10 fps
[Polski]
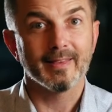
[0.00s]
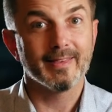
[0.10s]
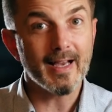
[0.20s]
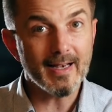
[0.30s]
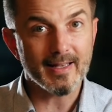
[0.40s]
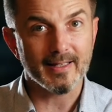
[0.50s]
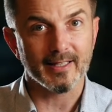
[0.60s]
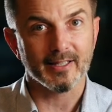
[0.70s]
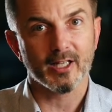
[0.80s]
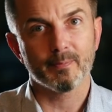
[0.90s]
Dalej
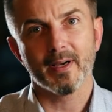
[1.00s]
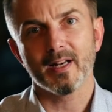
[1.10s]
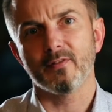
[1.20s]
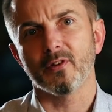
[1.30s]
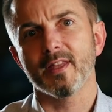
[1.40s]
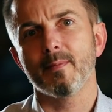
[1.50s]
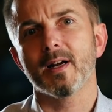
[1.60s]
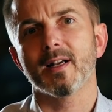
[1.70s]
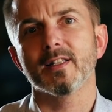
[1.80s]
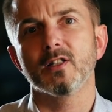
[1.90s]
jednak para wodna
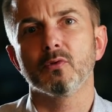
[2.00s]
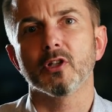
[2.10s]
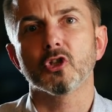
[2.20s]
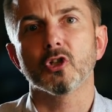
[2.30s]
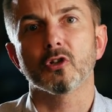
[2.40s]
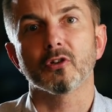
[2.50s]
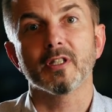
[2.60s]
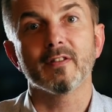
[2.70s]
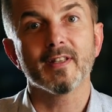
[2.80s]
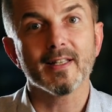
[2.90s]
magazynuje
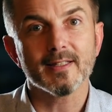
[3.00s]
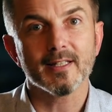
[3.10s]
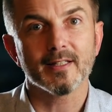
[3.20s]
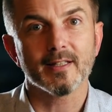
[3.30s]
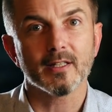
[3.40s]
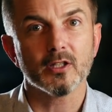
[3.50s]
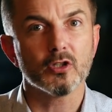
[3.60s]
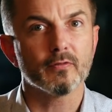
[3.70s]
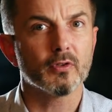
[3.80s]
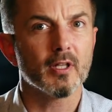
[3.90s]
trzykrotnie więcej energii
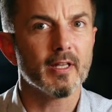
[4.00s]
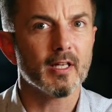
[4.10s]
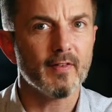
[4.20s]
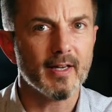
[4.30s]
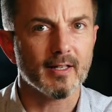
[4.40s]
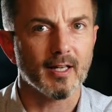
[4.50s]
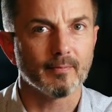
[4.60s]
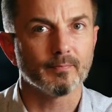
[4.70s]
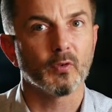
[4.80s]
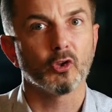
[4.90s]
niż dwutlenek
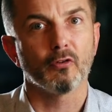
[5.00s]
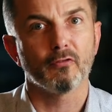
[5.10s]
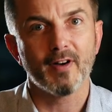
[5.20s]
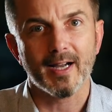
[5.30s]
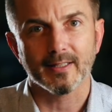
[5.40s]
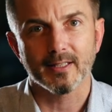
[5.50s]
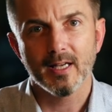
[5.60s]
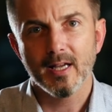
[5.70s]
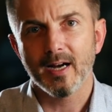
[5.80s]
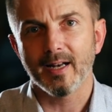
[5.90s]
węgla. To fakt,
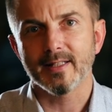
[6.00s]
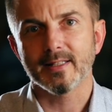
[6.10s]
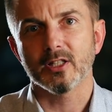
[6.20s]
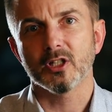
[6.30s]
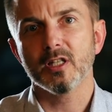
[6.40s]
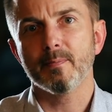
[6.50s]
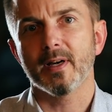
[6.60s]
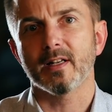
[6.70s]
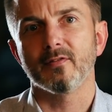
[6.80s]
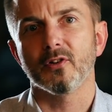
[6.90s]
ale stężenie
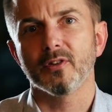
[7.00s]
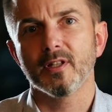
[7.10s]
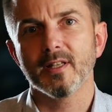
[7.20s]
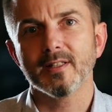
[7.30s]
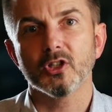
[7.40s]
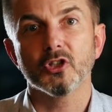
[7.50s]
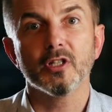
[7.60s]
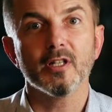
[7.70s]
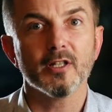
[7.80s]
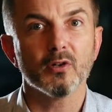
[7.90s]
pary wodnej jest
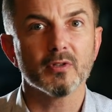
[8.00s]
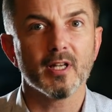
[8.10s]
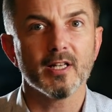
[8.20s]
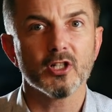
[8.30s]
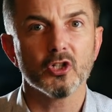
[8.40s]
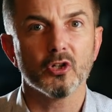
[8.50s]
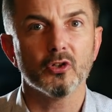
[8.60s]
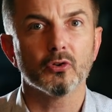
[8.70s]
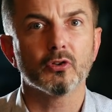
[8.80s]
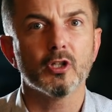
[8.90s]
silnie uzależnione od